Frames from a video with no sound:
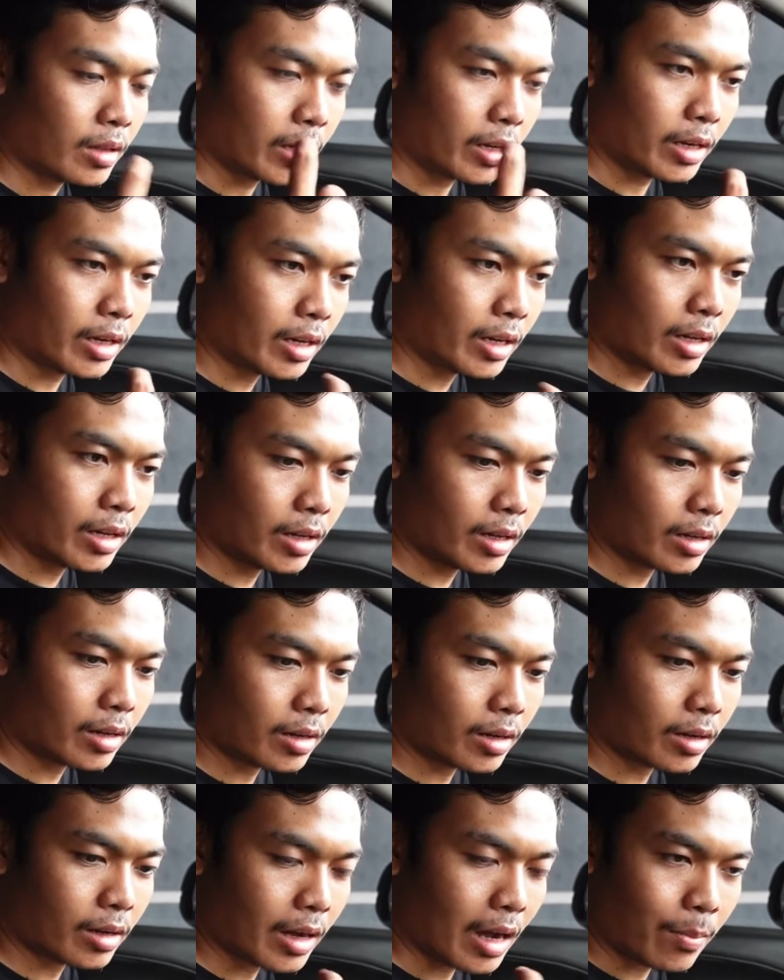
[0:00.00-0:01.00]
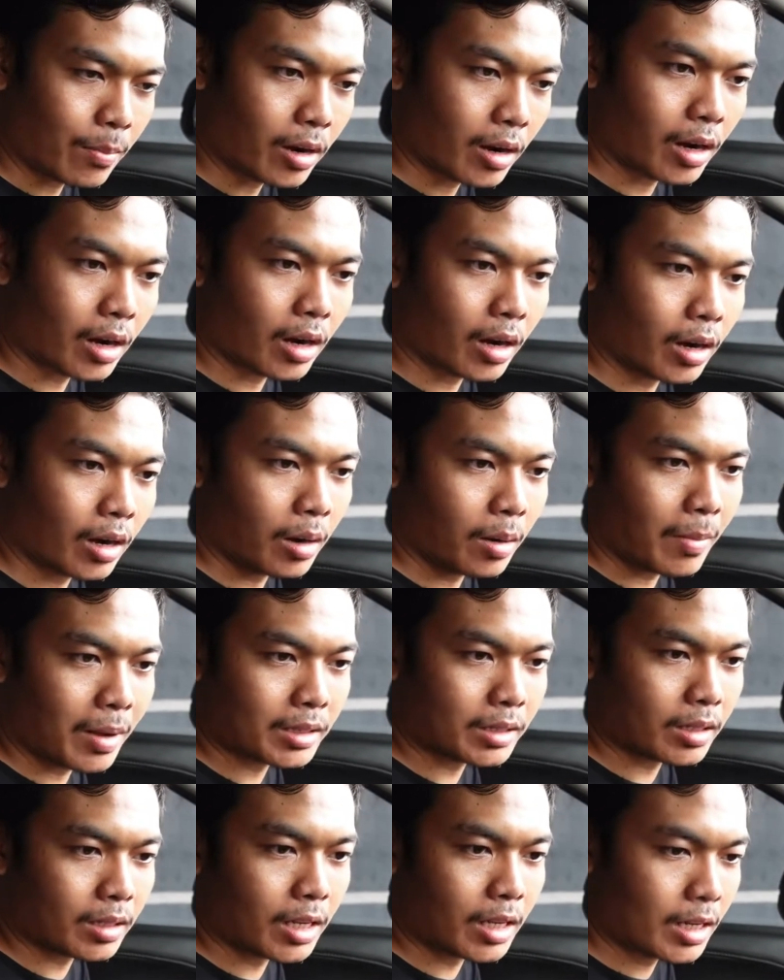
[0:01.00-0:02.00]
Ini kabel
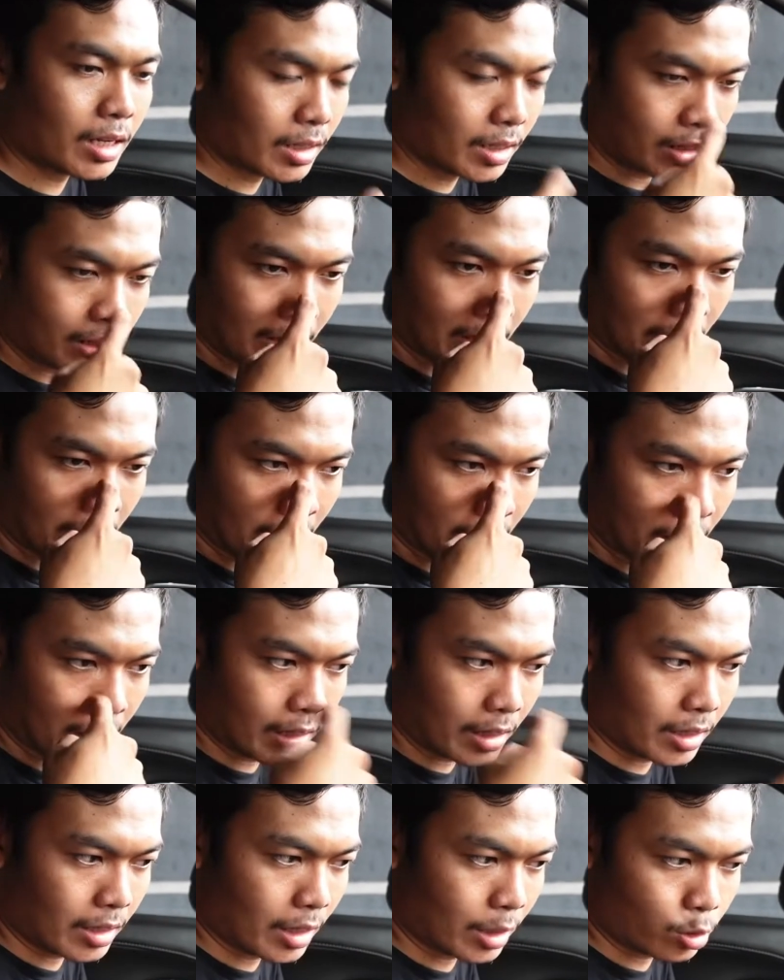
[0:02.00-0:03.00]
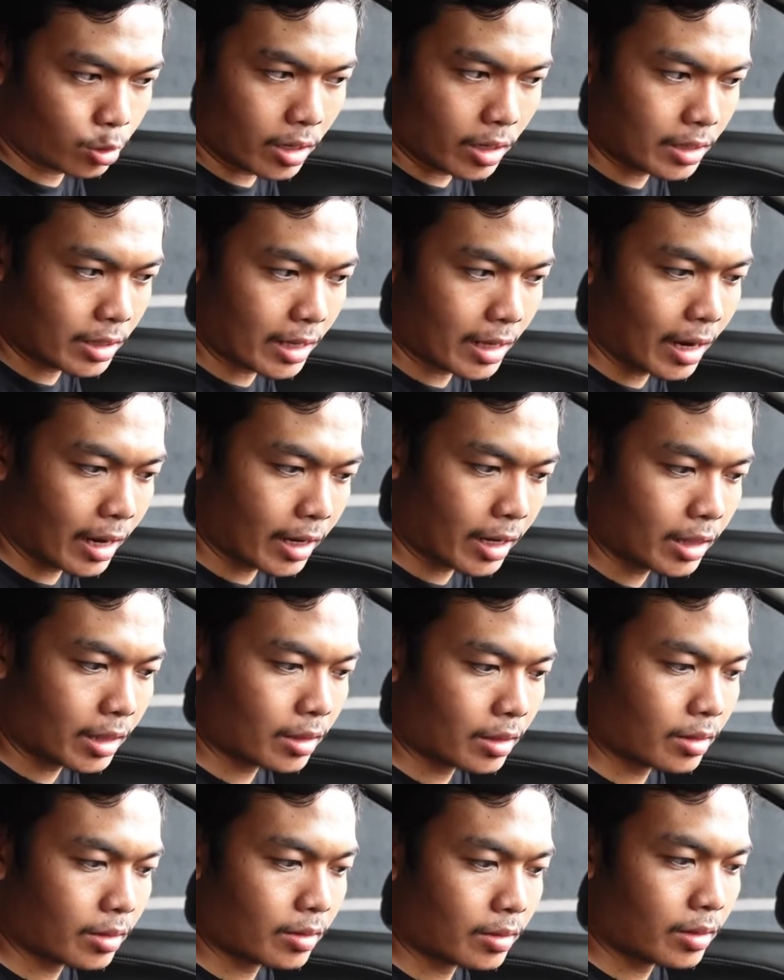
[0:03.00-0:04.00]
masternya dari yang sudah saya rakit.
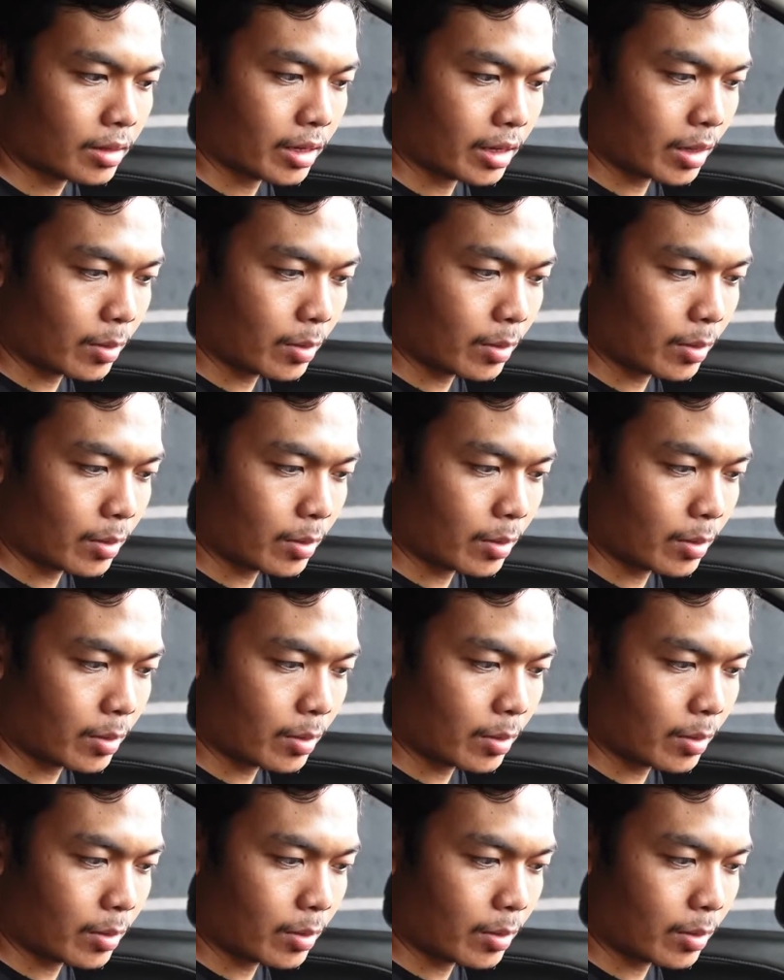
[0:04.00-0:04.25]
Ini